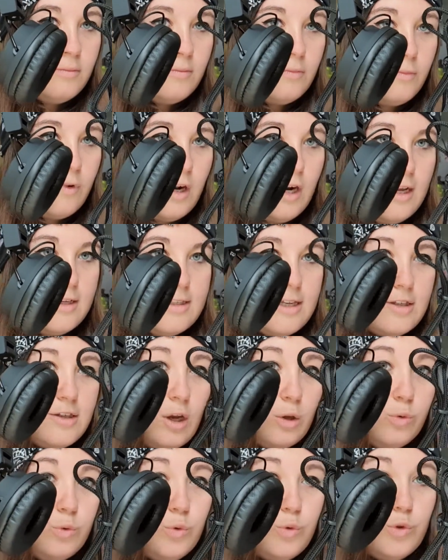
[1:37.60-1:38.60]
Voilà, ça
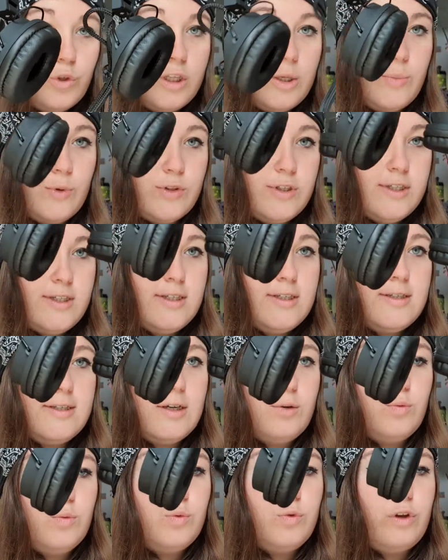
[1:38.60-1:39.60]
sert toujours des petits
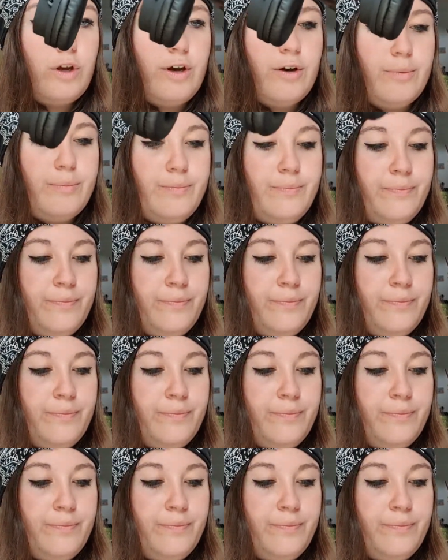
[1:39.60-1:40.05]
écouteurs.